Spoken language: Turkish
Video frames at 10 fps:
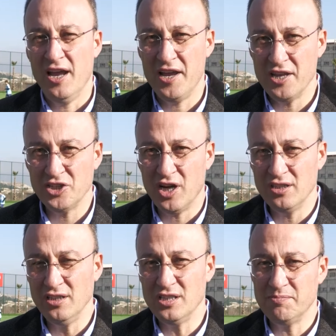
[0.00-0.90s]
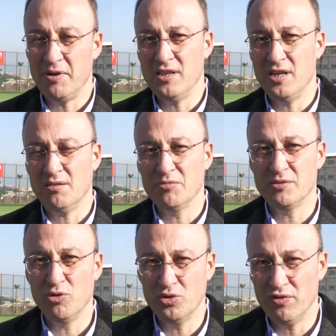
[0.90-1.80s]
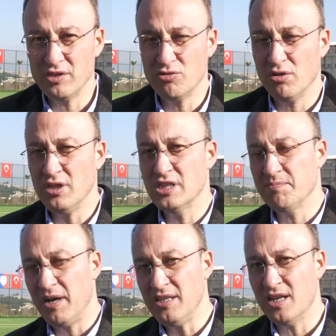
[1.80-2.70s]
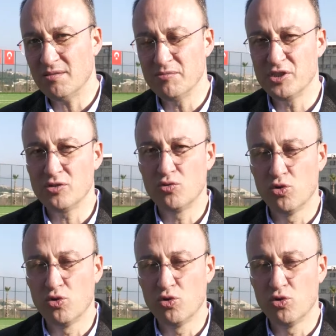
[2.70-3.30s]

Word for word: heyecanını ispat etmiş, motivasyonunu ispat etmiş